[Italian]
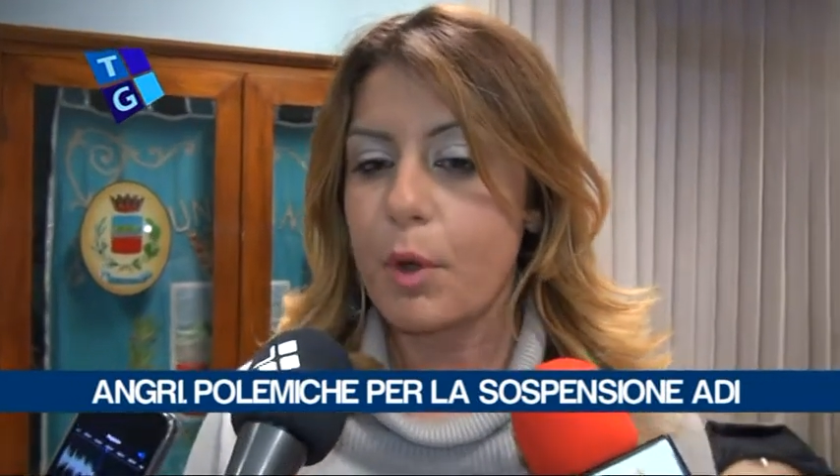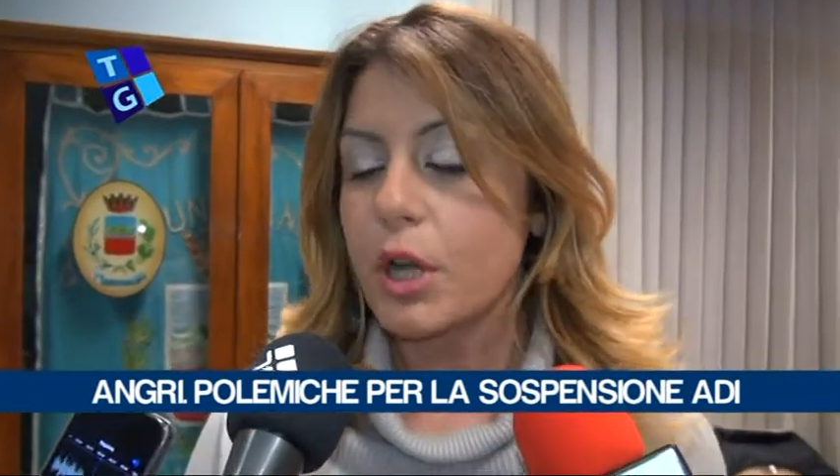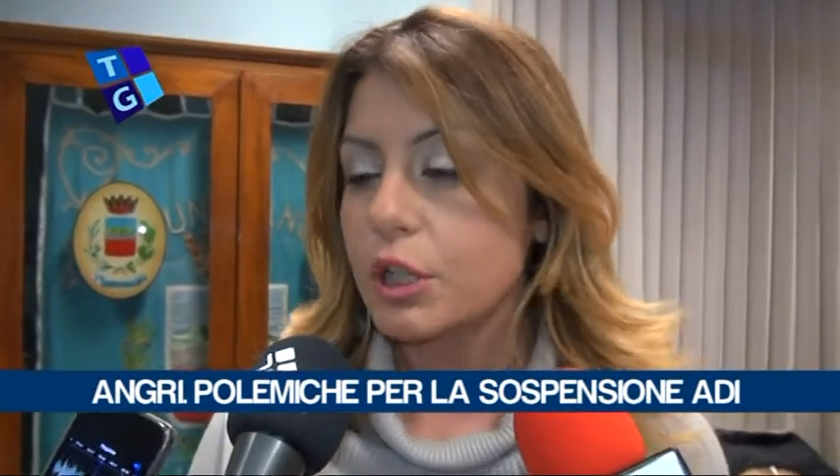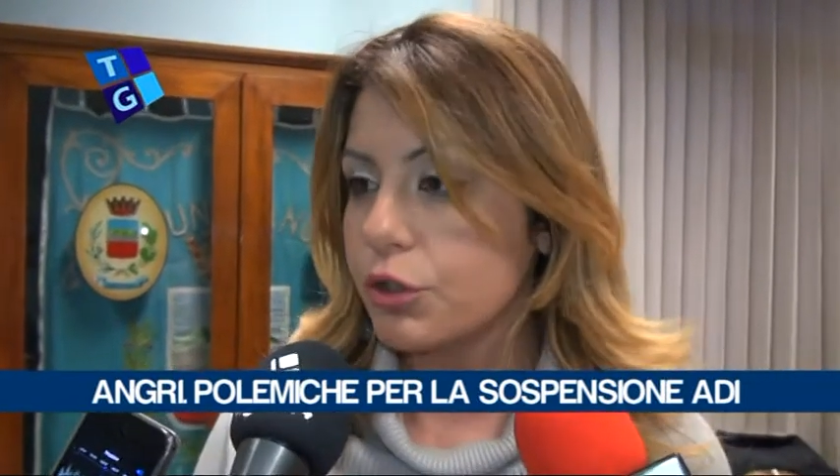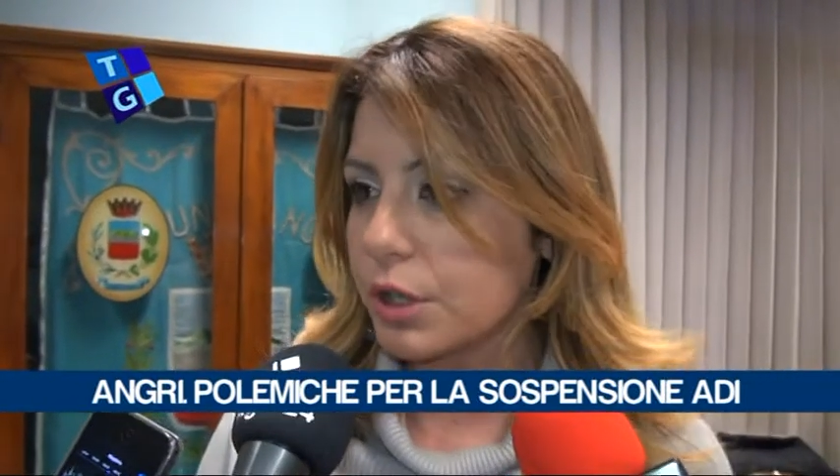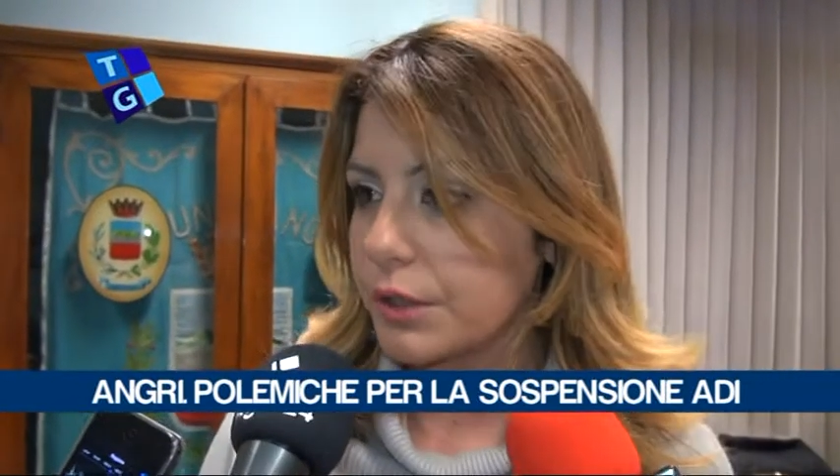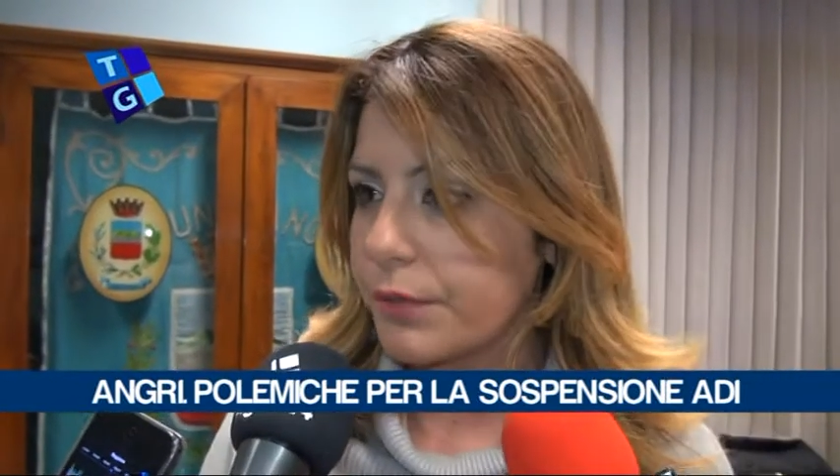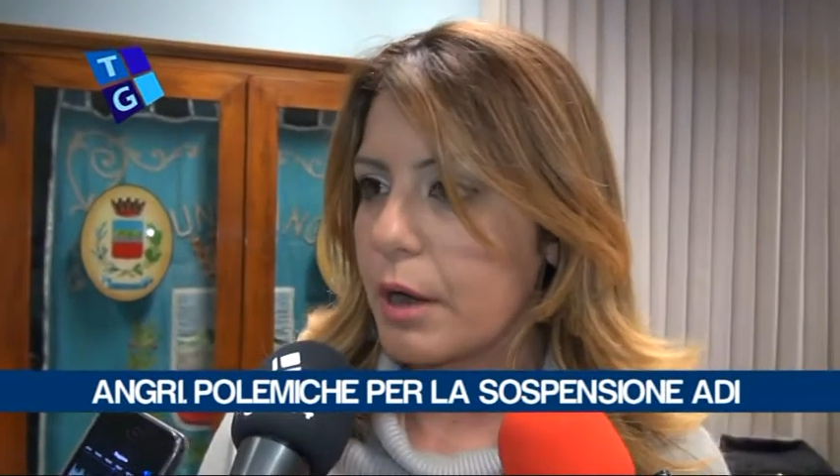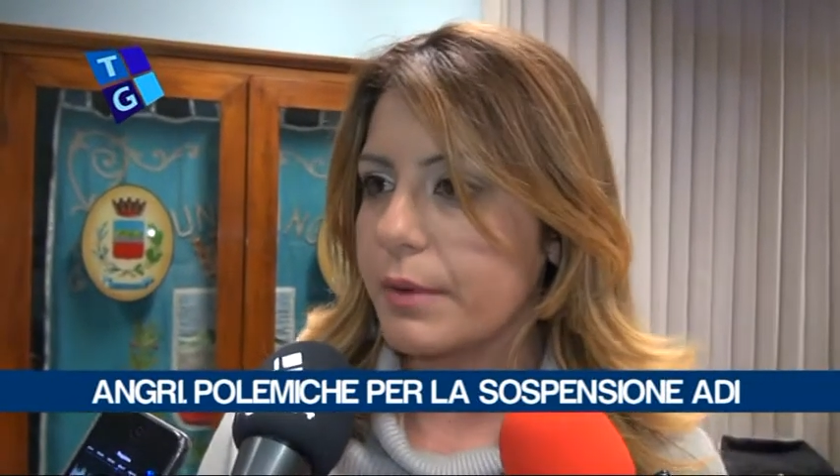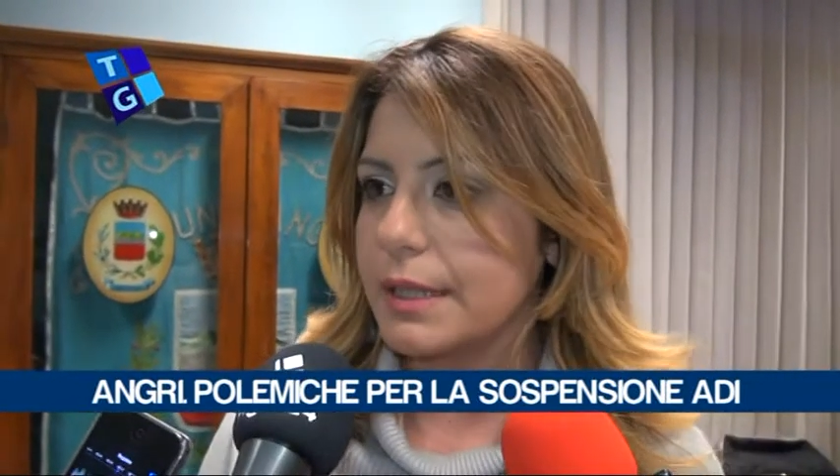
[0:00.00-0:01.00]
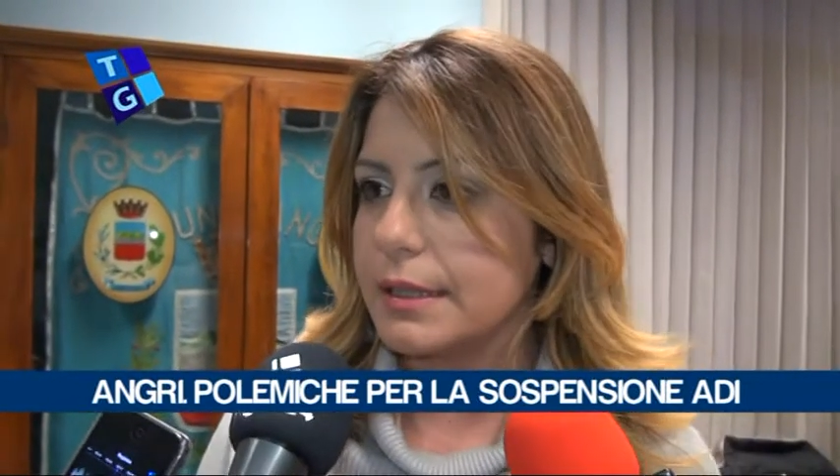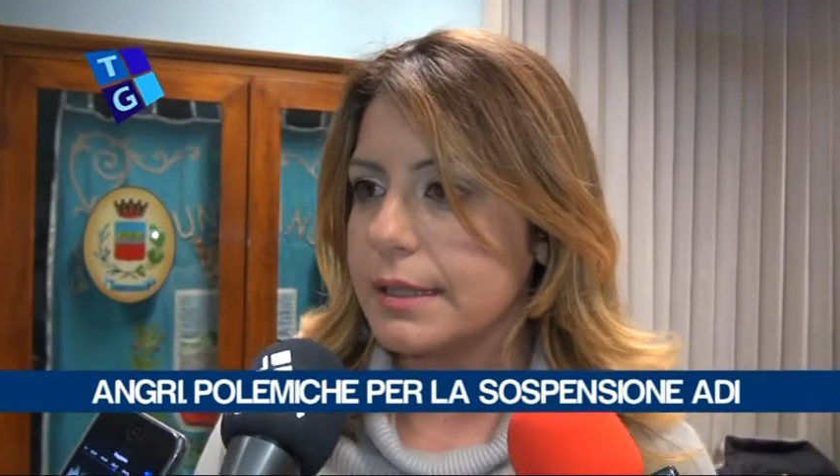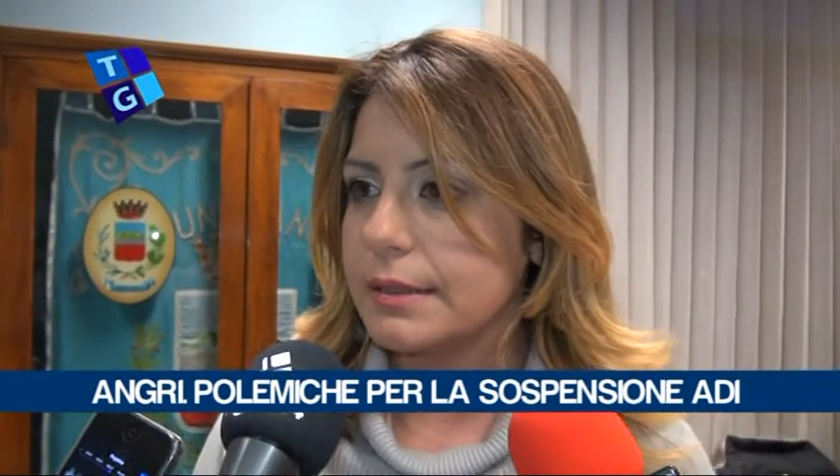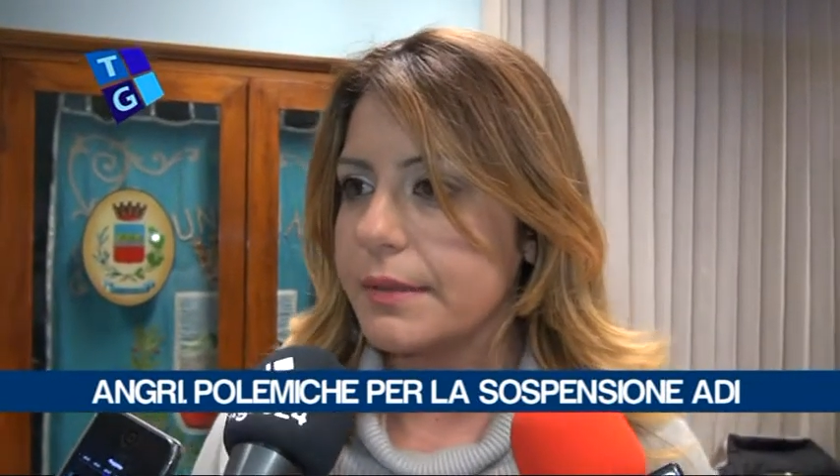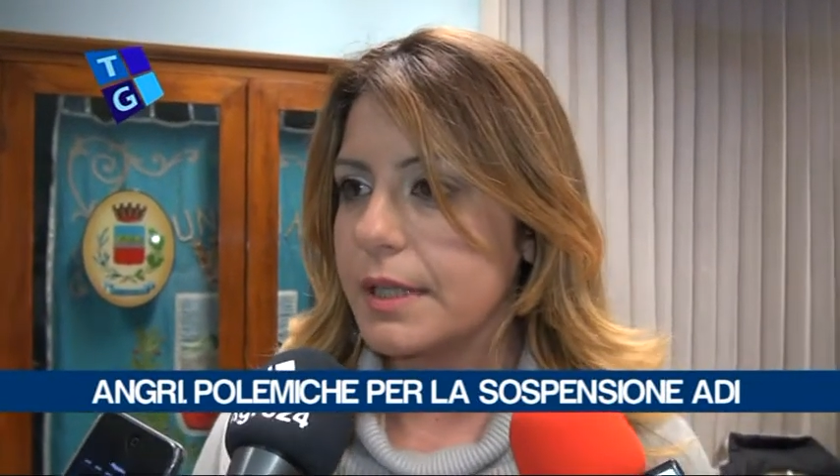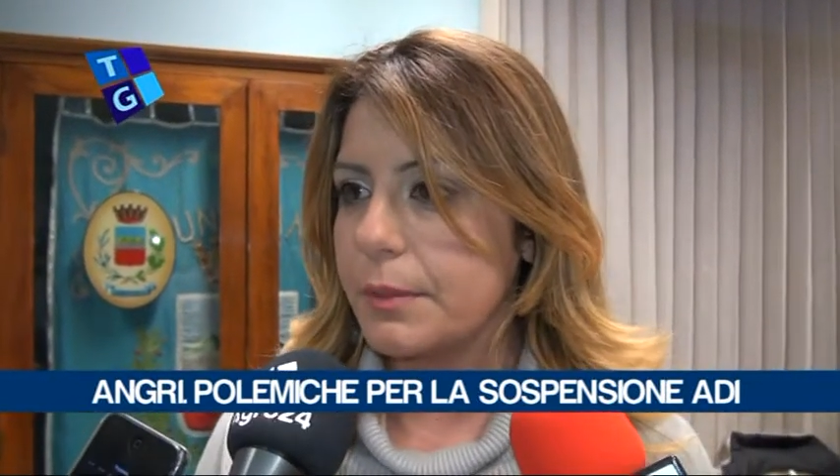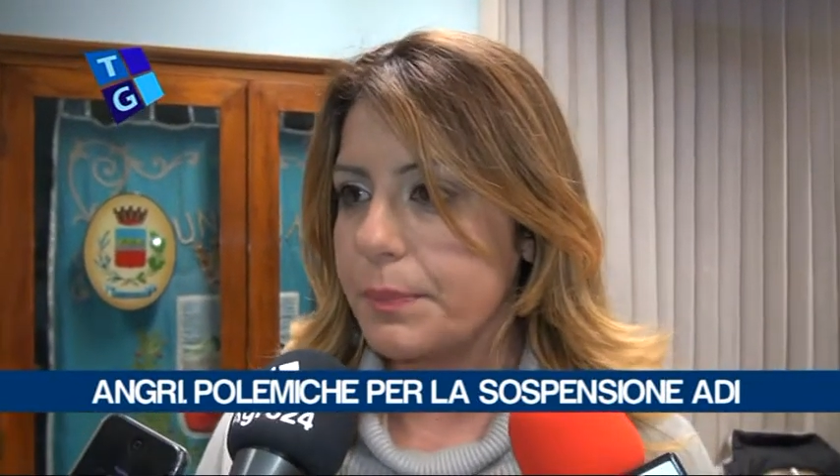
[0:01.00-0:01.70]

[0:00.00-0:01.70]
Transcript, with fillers: pochi giorni fa una direttiva